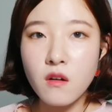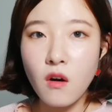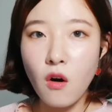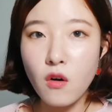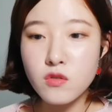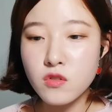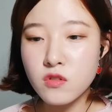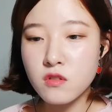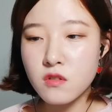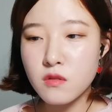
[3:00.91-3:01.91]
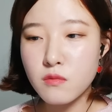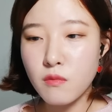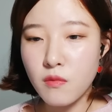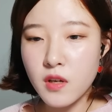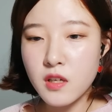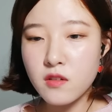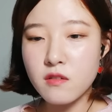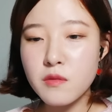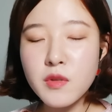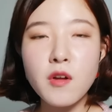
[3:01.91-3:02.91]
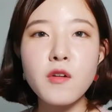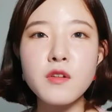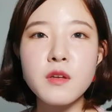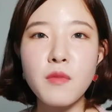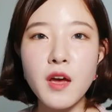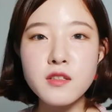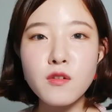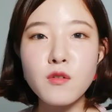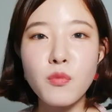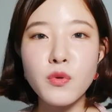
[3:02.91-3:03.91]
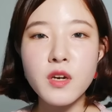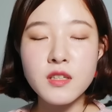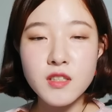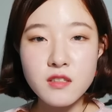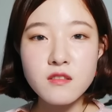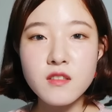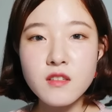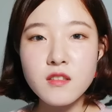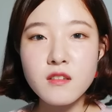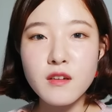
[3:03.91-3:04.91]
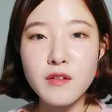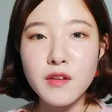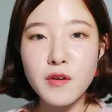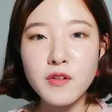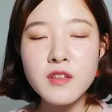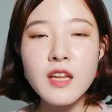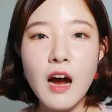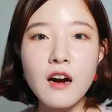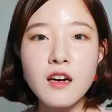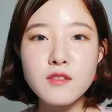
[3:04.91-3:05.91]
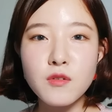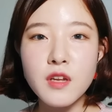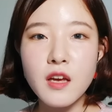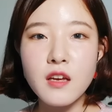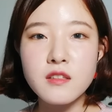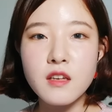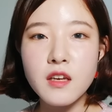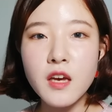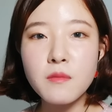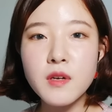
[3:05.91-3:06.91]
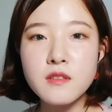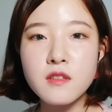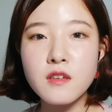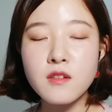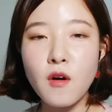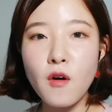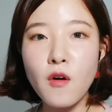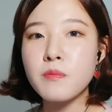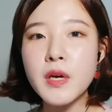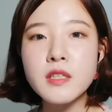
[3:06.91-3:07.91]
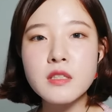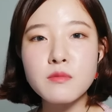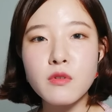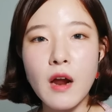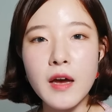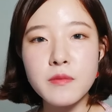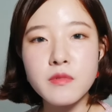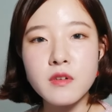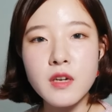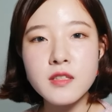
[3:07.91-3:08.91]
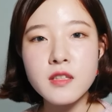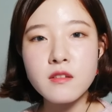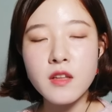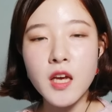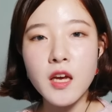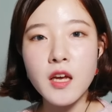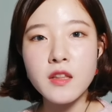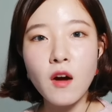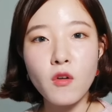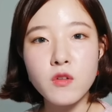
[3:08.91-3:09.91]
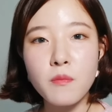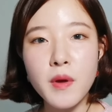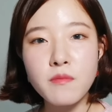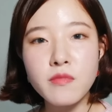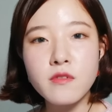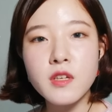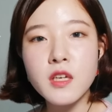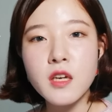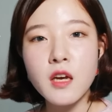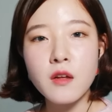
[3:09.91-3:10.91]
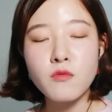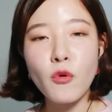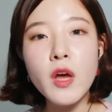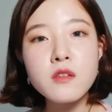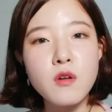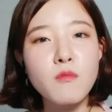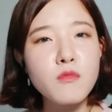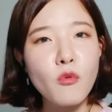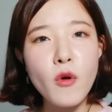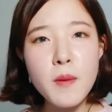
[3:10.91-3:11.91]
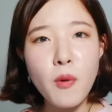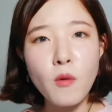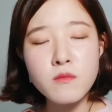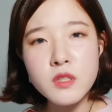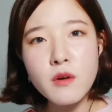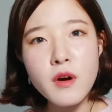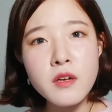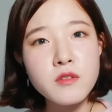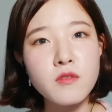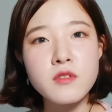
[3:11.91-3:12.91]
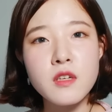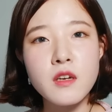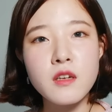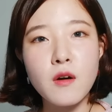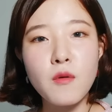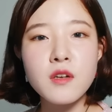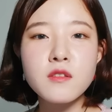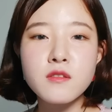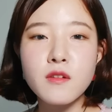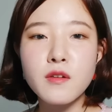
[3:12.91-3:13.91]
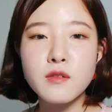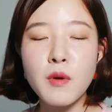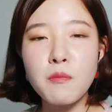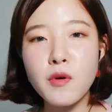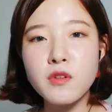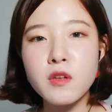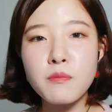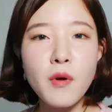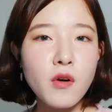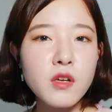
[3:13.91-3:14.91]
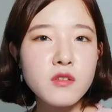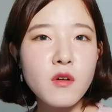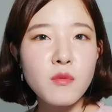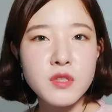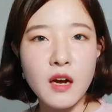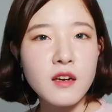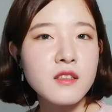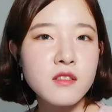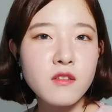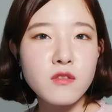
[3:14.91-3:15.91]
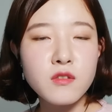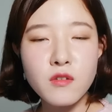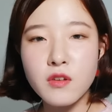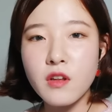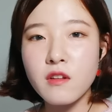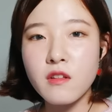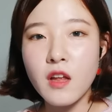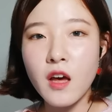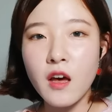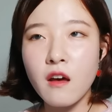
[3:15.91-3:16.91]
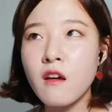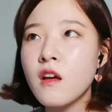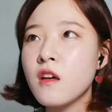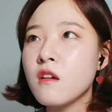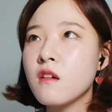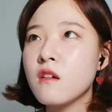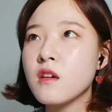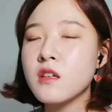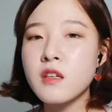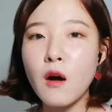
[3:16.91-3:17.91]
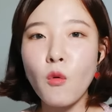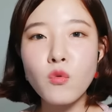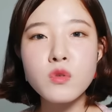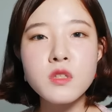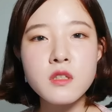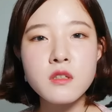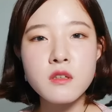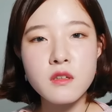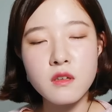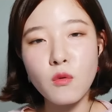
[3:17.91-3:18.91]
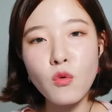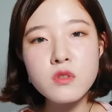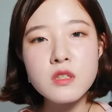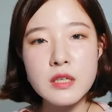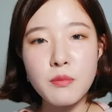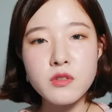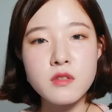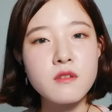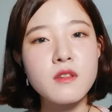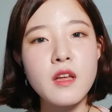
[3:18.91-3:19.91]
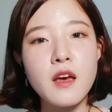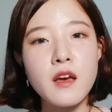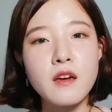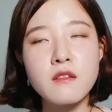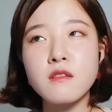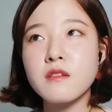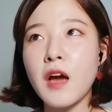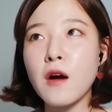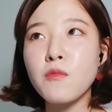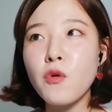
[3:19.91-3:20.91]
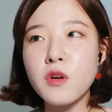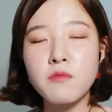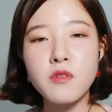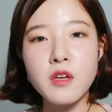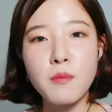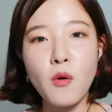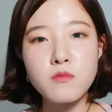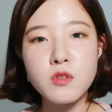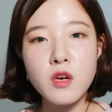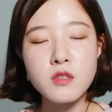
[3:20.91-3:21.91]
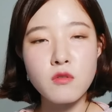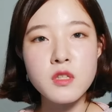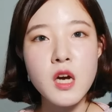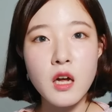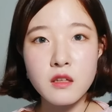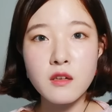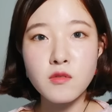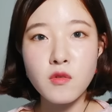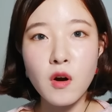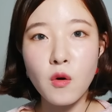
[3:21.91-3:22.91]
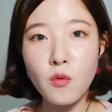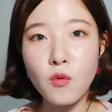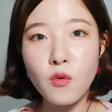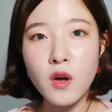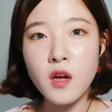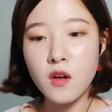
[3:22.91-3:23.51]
아 지금 이 드림탈러님의 해석을 보니까 진짜 신기한데요. 근데 아까 전에 이제 KBS에서 페이스북 라이브를 했을 때 딱 어떤 팬분이 왜, 점, 왜 범죄와의 전쟁이라고 하셨어요? 그래서 멤버들이 뻥이죠? 뭐 장난친 거죠? 이랬는데 그냥 옷이 옷을 입었을 때 그 양복 입은 게 범죄의 전쟁 같아서라고